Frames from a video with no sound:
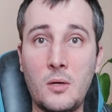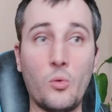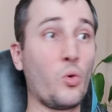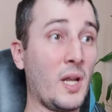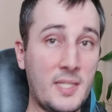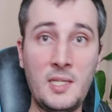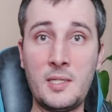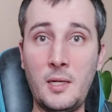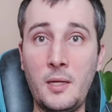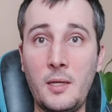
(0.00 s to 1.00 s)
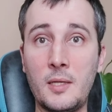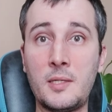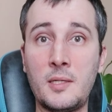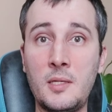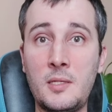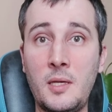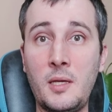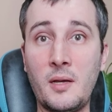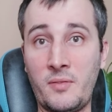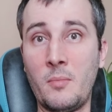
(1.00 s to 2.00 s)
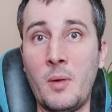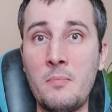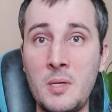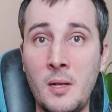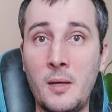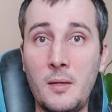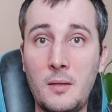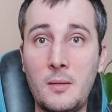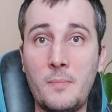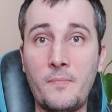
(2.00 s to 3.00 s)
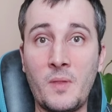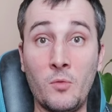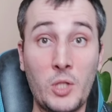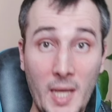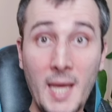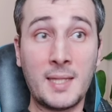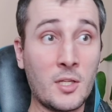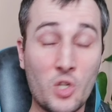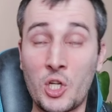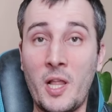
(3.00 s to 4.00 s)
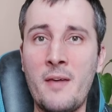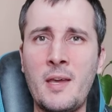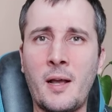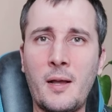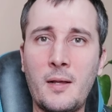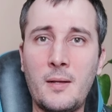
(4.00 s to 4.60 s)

у родителей этих детей автомобили. Вот этот человек.